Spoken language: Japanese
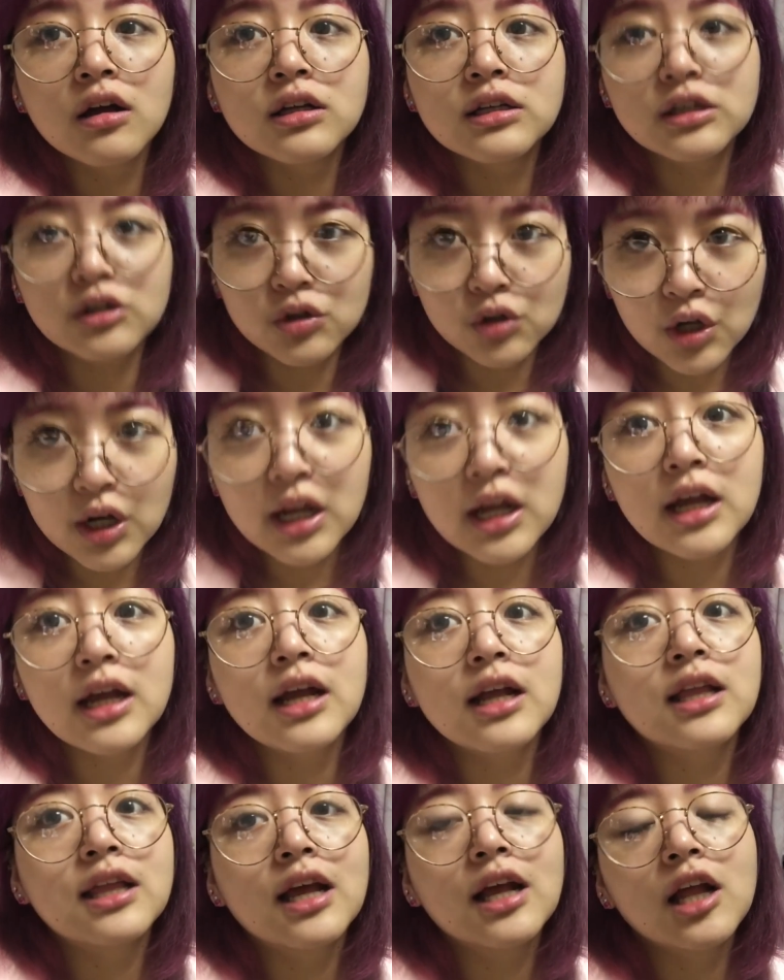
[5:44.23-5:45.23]
仕事に
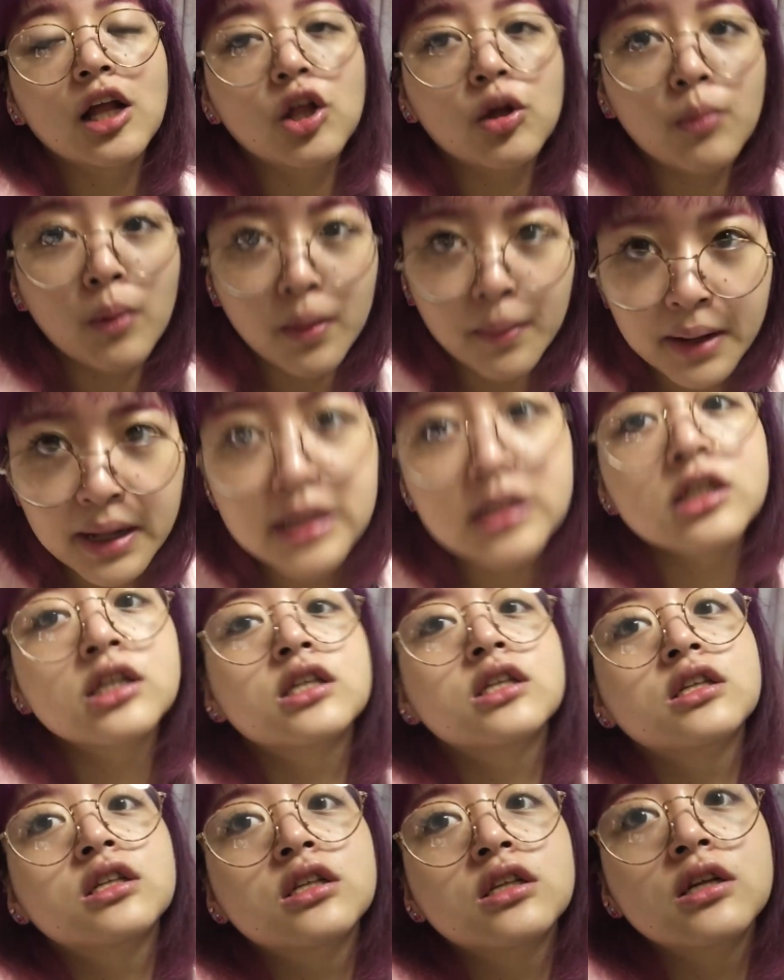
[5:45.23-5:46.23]
行っていきたいと思いま
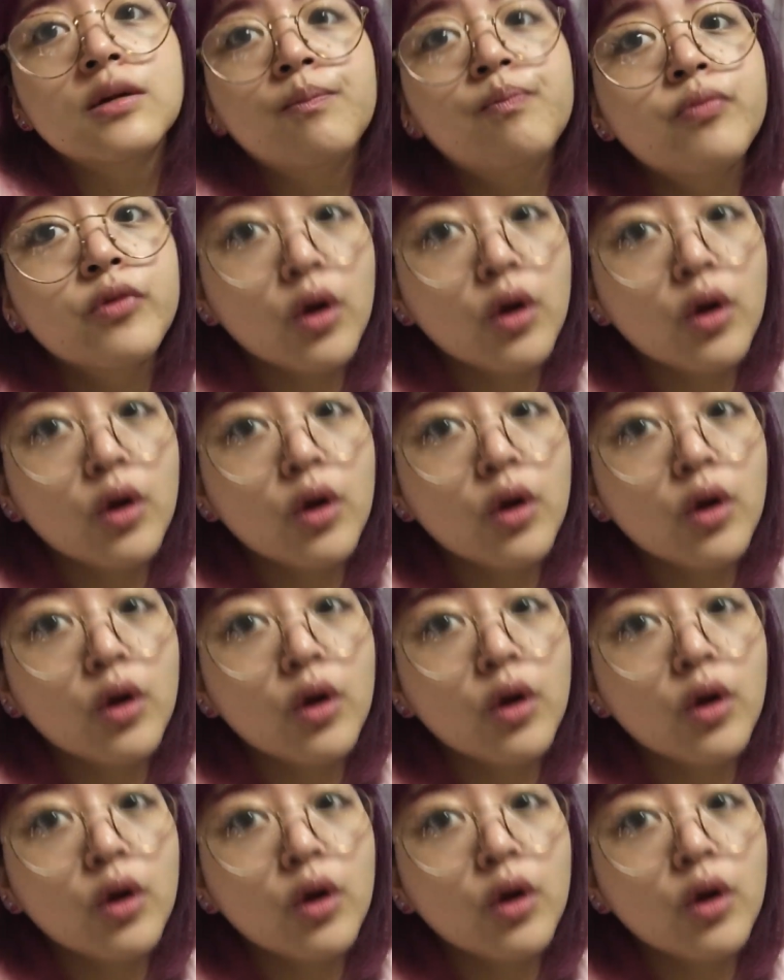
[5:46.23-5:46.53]
す。